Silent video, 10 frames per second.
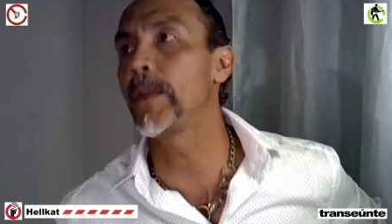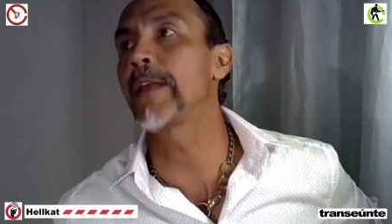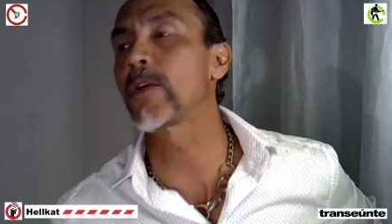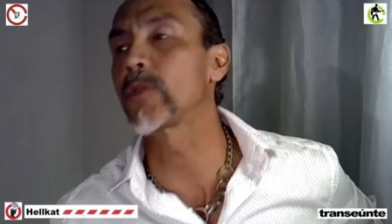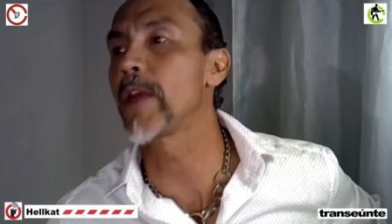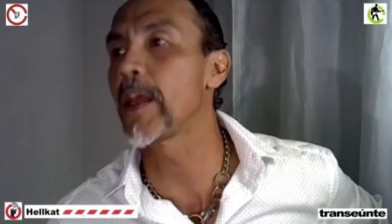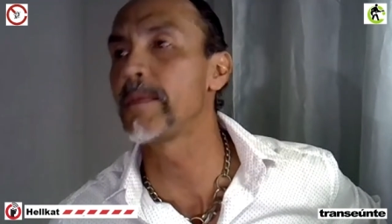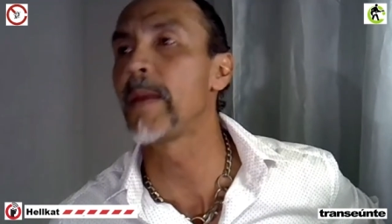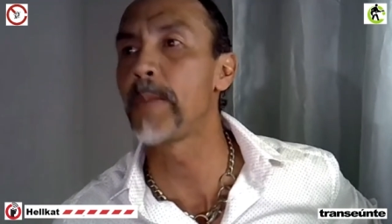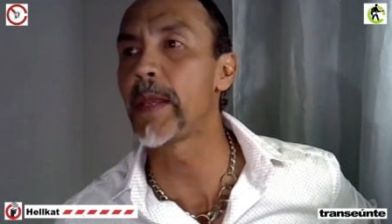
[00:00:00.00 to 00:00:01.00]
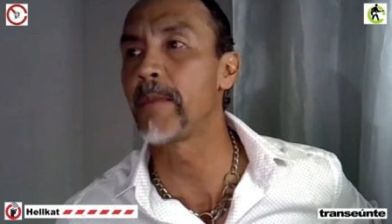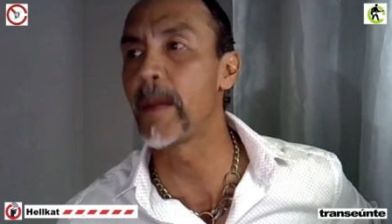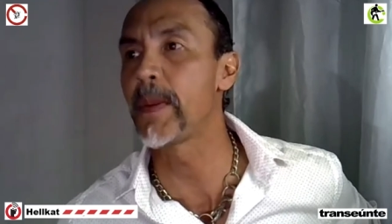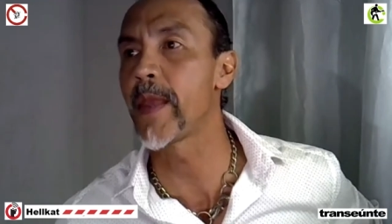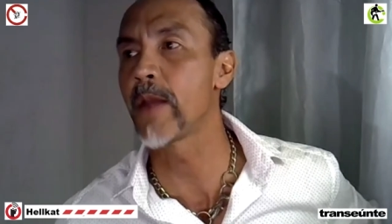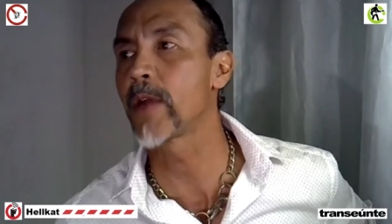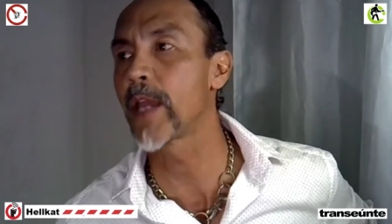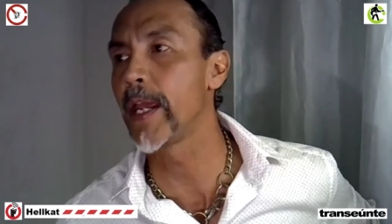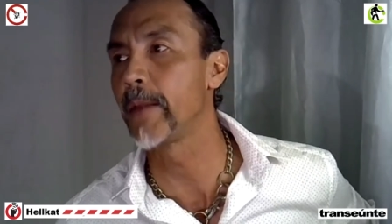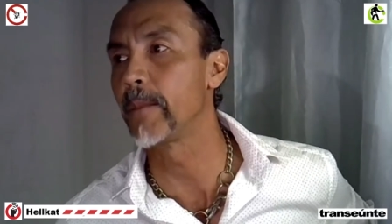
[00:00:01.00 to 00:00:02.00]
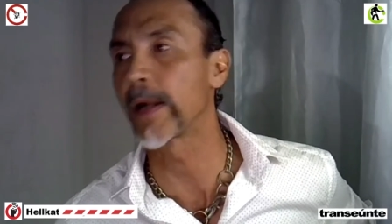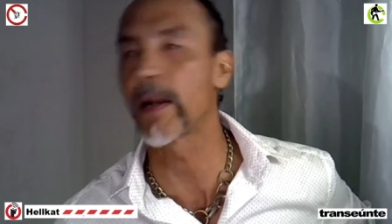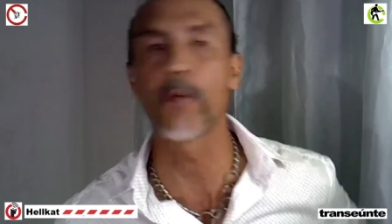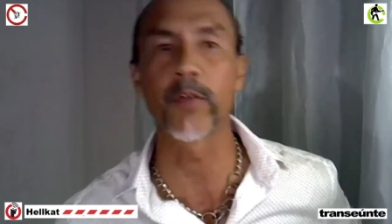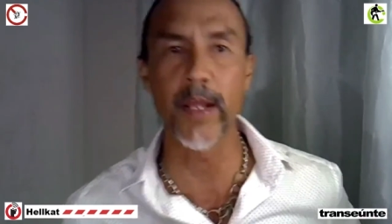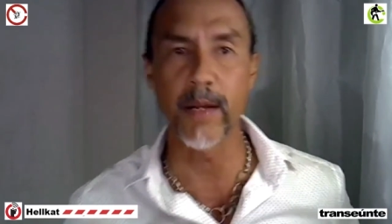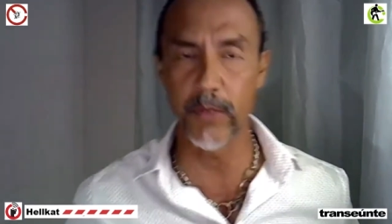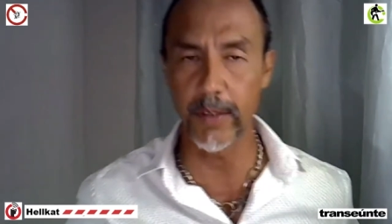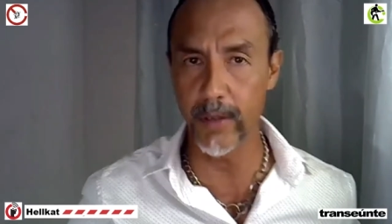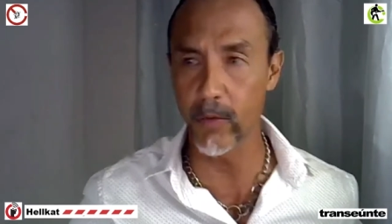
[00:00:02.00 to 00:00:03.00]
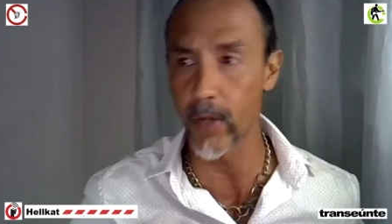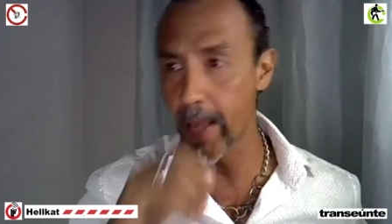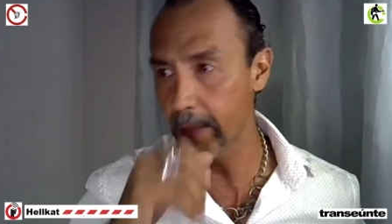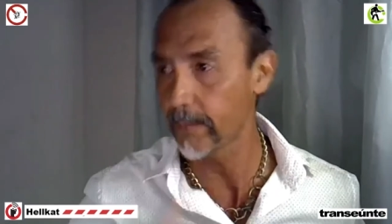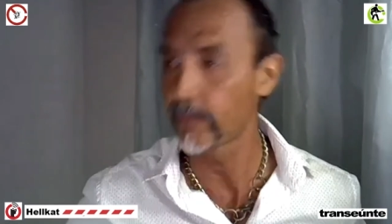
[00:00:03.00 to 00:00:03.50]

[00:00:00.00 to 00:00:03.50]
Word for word: las autoridades me, me, pidieron que reforzáramos la seguridad.